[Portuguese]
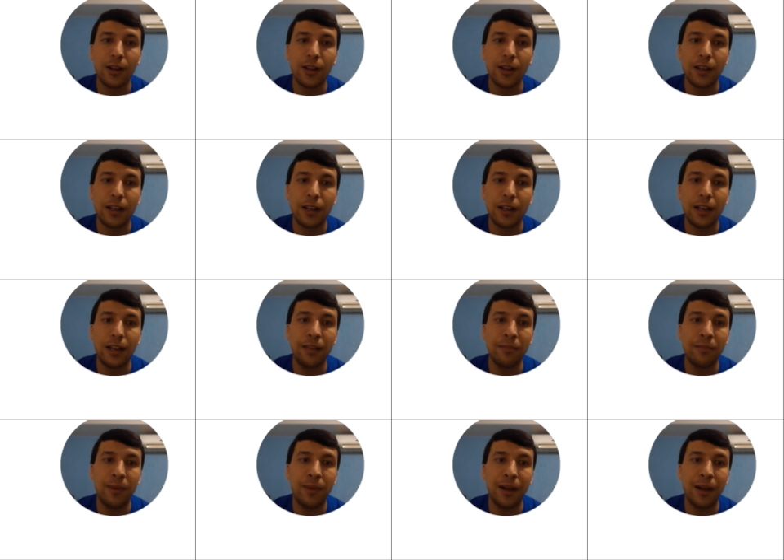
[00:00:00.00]

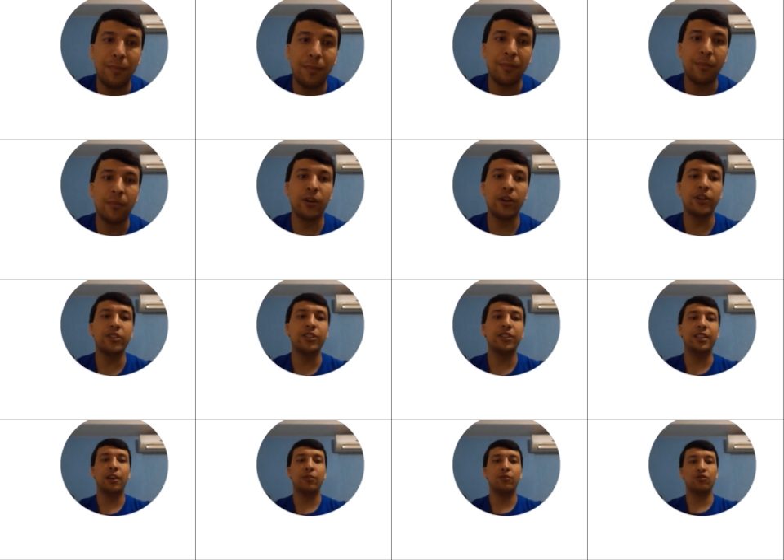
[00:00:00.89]
clima. Pelo amor de
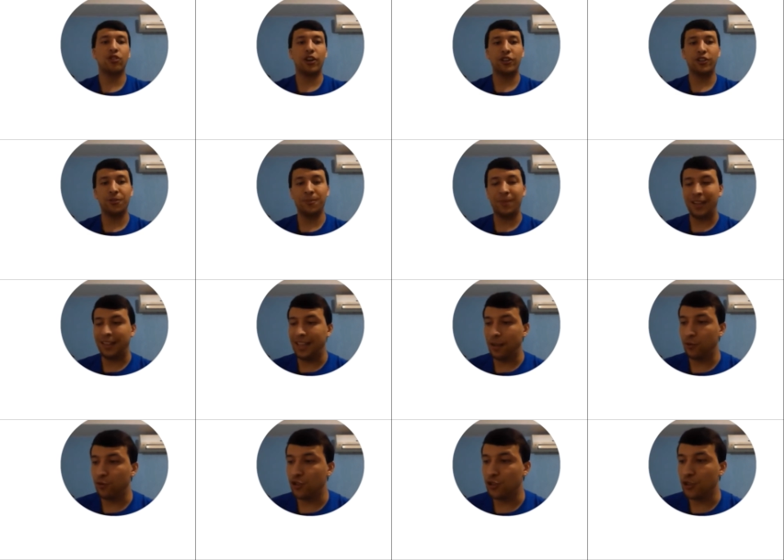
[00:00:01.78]
Deus, Jorge e
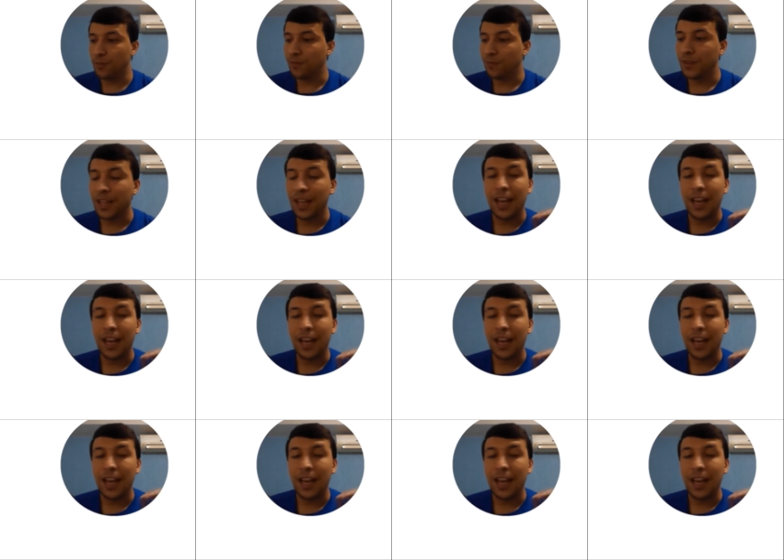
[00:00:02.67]
Matheus,